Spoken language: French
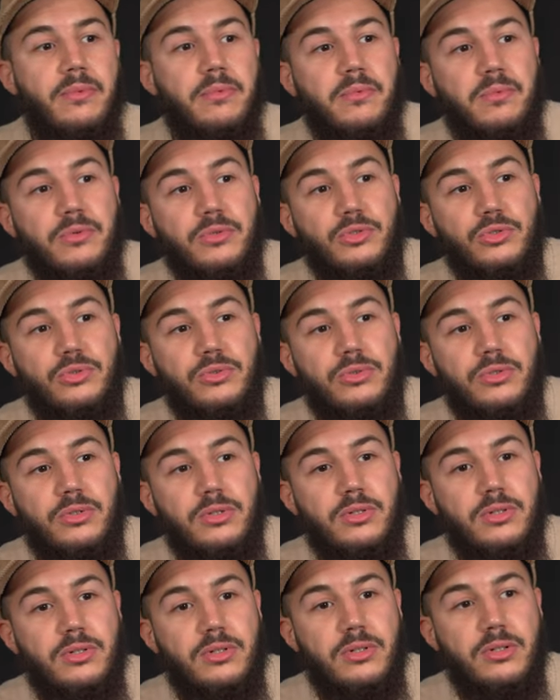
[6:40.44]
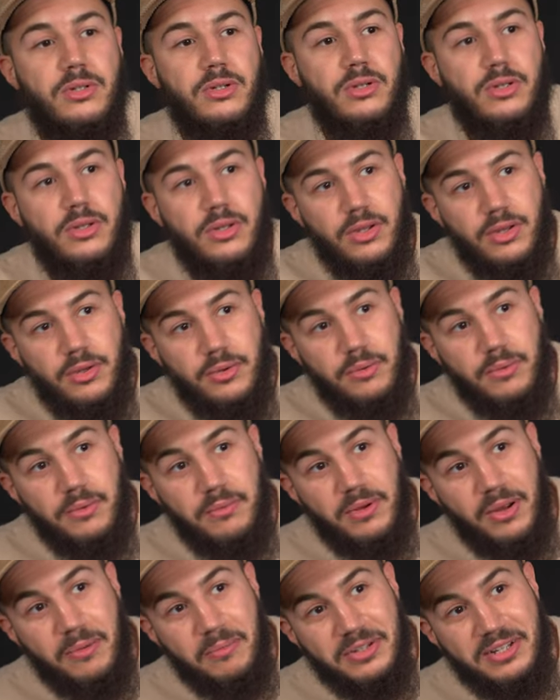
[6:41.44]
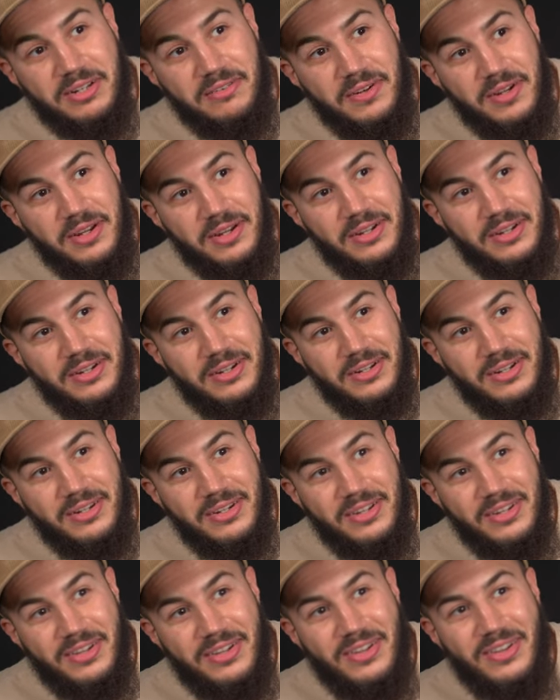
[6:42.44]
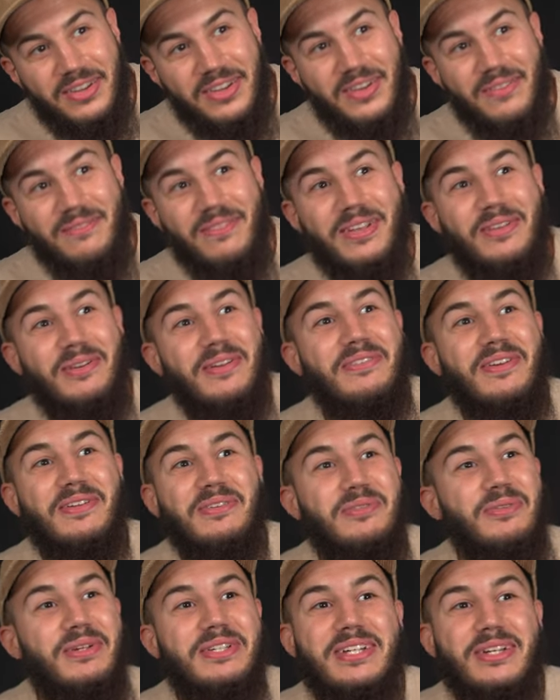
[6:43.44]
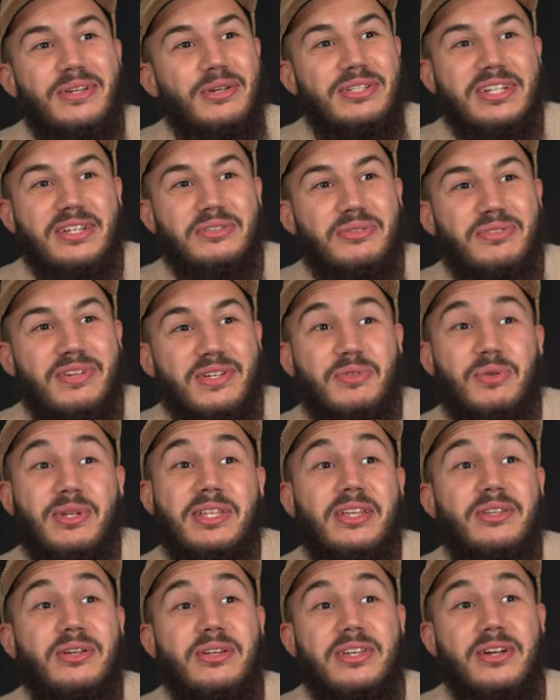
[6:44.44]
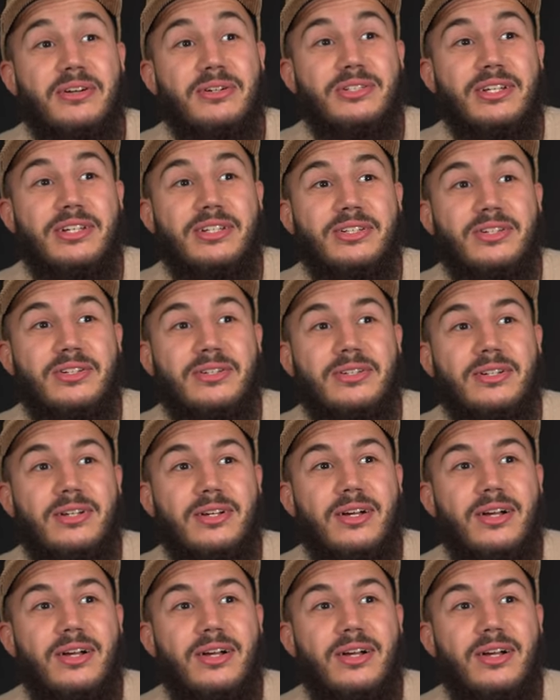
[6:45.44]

Bonjour. Euh, comment ça va Non, je voulais juste déranger Merwan. Mais toi, de toute façon, toi, c'est que ça. De toute façon, toi, t'adores déranger les gens.